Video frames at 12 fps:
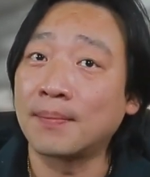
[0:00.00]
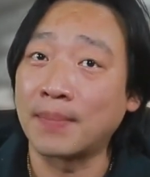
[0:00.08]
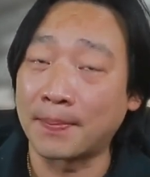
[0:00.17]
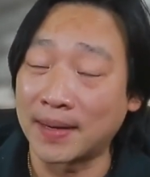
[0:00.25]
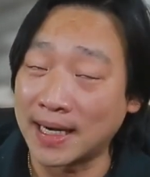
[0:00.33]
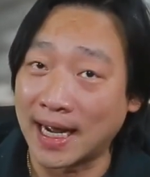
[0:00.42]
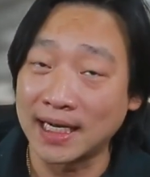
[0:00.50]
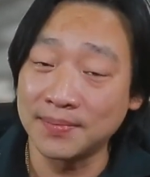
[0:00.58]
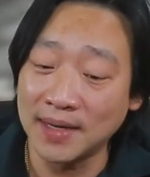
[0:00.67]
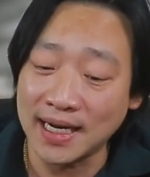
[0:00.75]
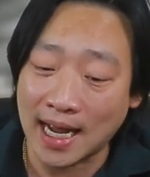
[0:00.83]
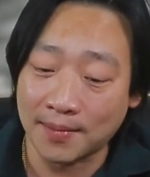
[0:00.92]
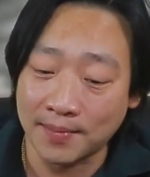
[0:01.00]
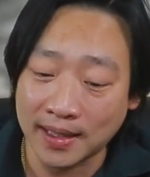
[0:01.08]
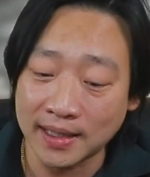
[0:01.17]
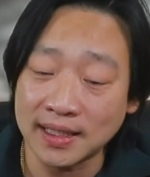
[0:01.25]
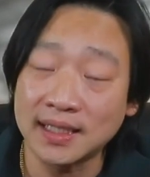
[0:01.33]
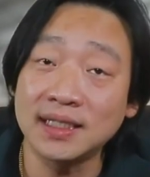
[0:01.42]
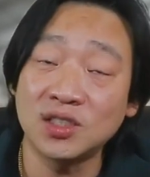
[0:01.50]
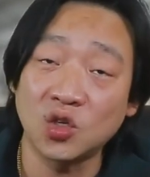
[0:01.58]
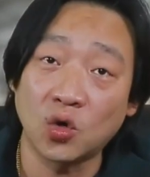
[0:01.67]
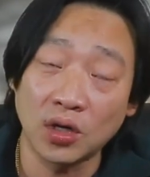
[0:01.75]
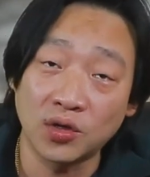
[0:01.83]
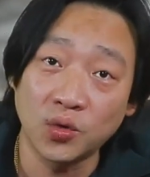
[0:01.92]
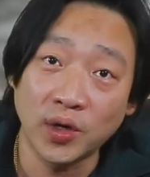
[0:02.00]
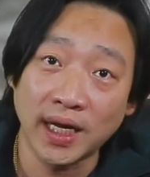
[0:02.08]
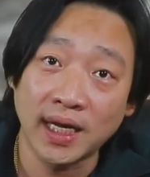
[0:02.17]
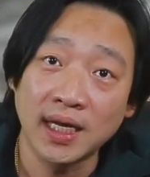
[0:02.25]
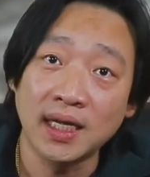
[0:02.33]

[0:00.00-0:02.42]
แบบปัญหาที่ไม่หนัก มันก็จะขึ้นโชว์เราด้วย